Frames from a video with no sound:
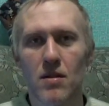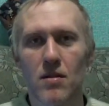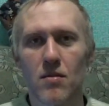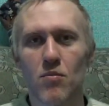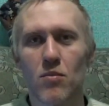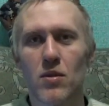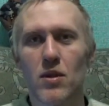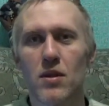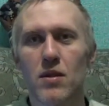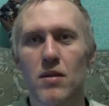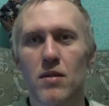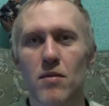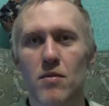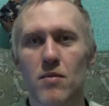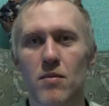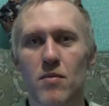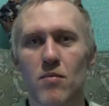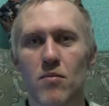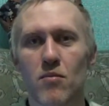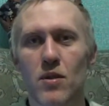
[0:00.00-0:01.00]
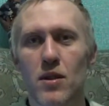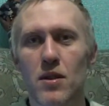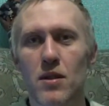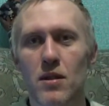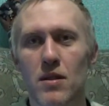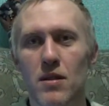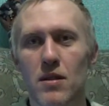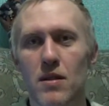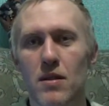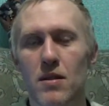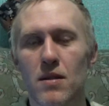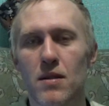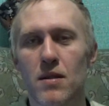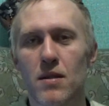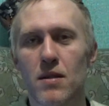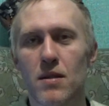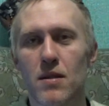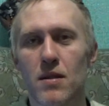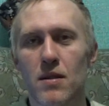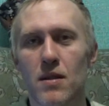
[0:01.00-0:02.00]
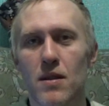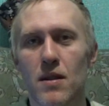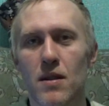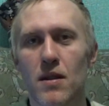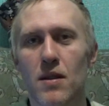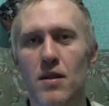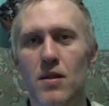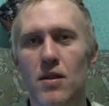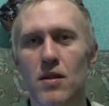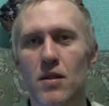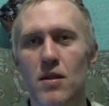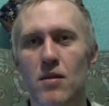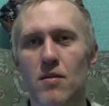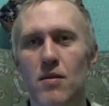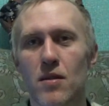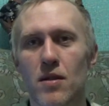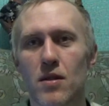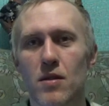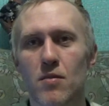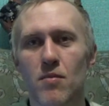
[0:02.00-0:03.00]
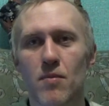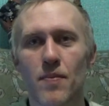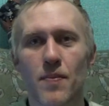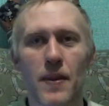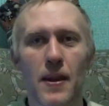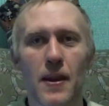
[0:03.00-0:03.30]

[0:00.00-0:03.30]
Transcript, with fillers: быть, быть ориентированным